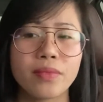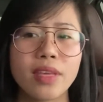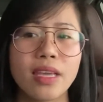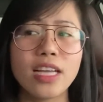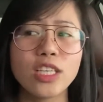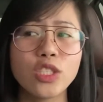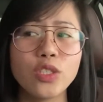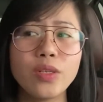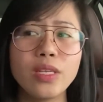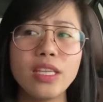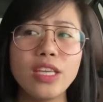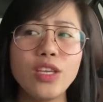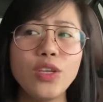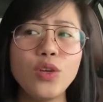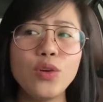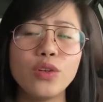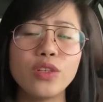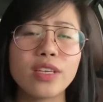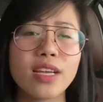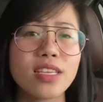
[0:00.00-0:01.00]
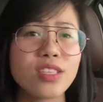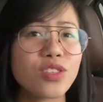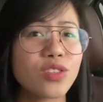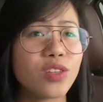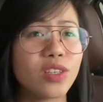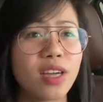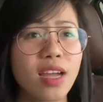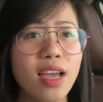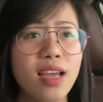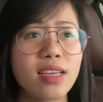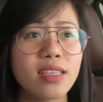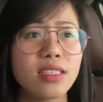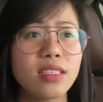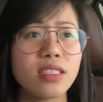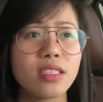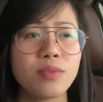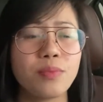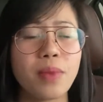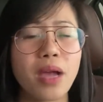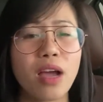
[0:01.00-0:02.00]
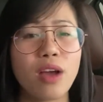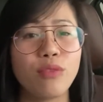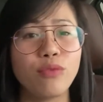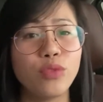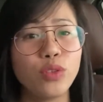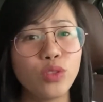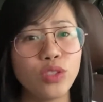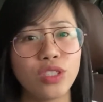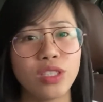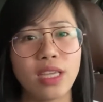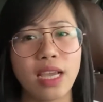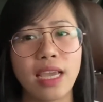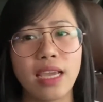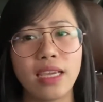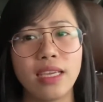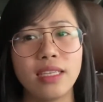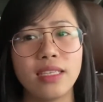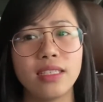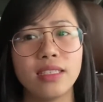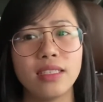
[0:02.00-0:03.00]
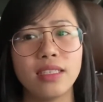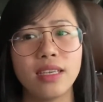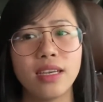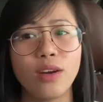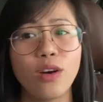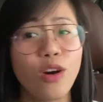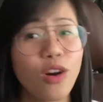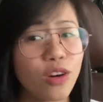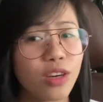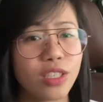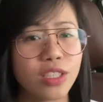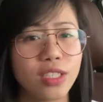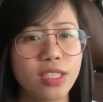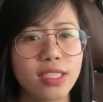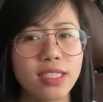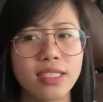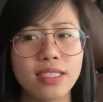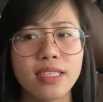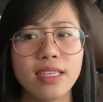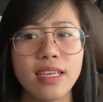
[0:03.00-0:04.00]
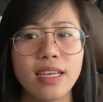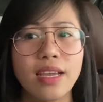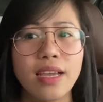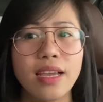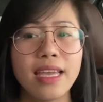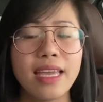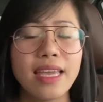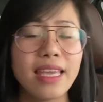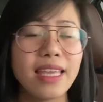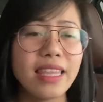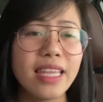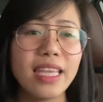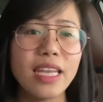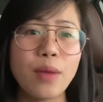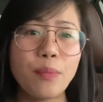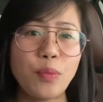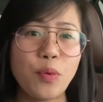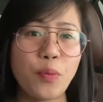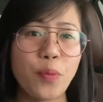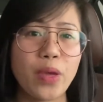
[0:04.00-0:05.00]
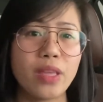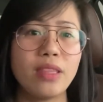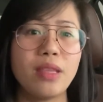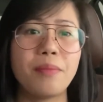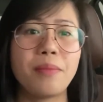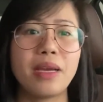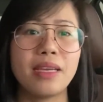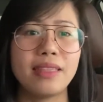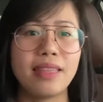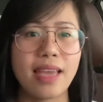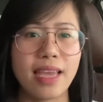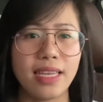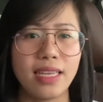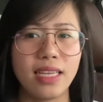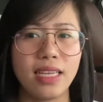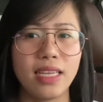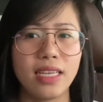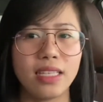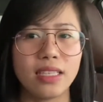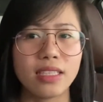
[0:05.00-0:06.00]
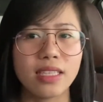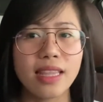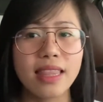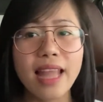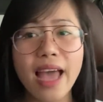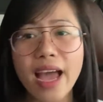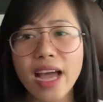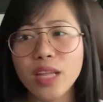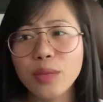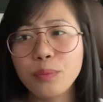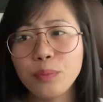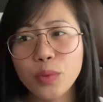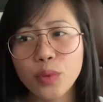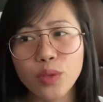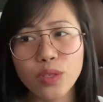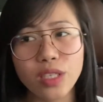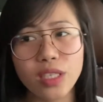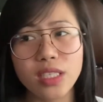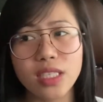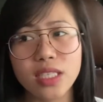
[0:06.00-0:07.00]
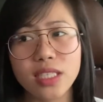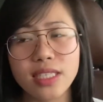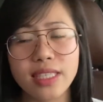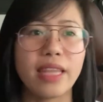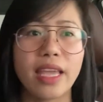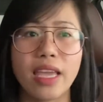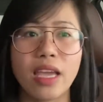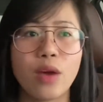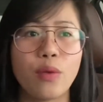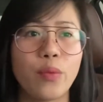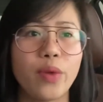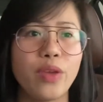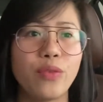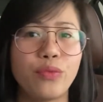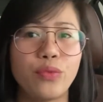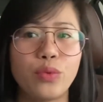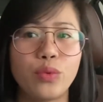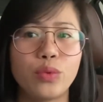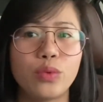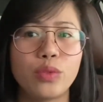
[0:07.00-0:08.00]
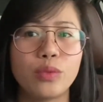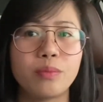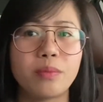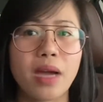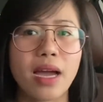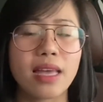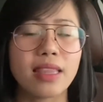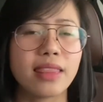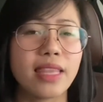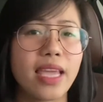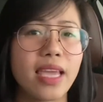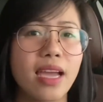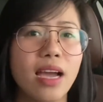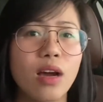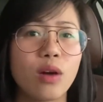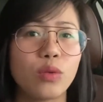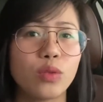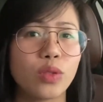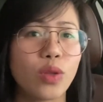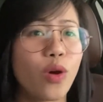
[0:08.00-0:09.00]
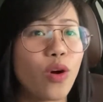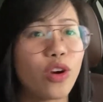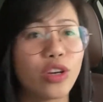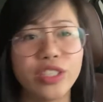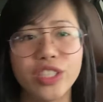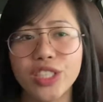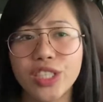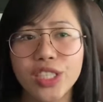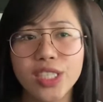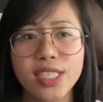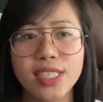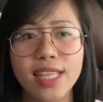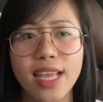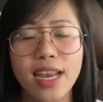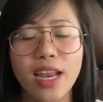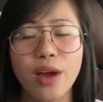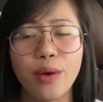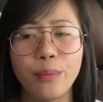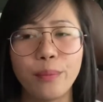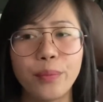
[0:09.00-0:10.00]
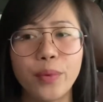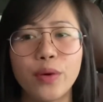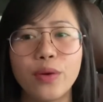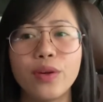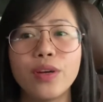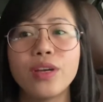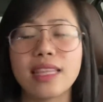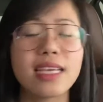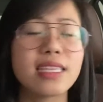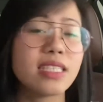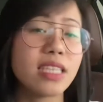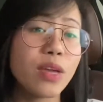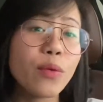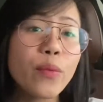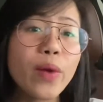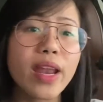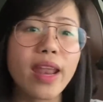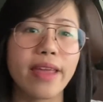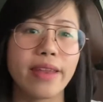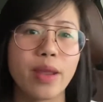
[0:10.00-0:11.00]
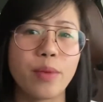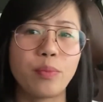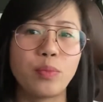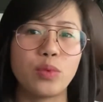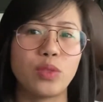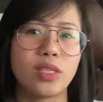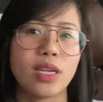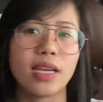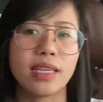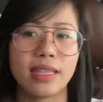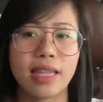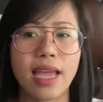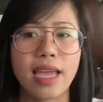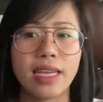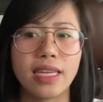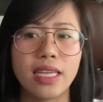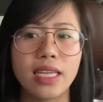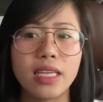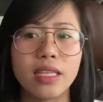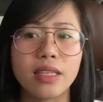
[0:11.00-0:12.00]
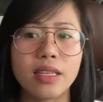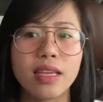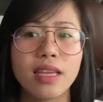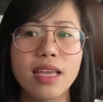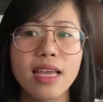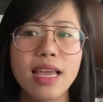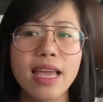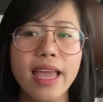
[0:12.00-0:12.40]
Actually, yung restaurants, mga food chain, hawkers, hindi na po pwede mag-dine-in. Lahat po is take-away food, mga take-out orders na lang po. As in, wala na po siyang dine-in.